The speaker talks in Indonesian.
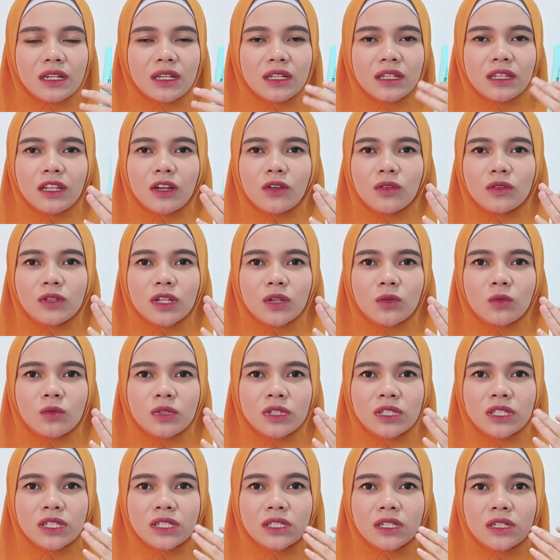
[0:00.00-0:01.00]
nanti takutnya
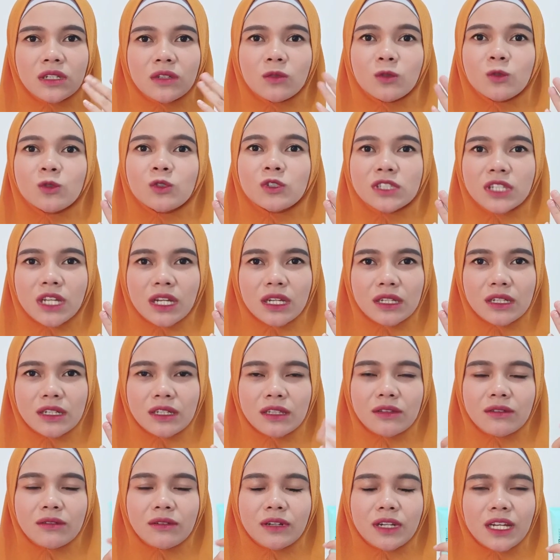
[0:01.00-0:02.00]
kulitnya jadi rusak
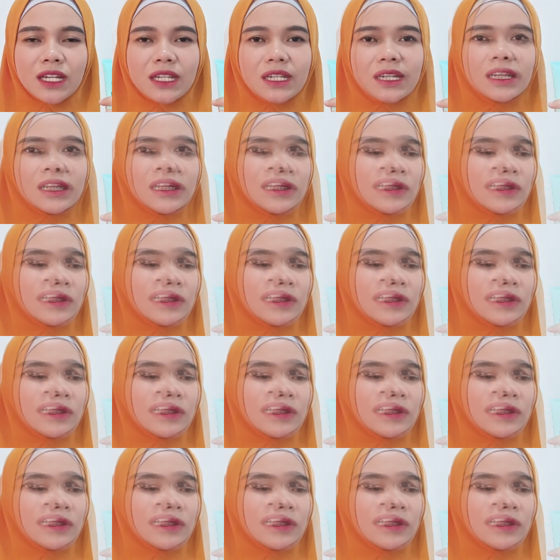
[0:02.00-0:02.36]
gitu kan ya,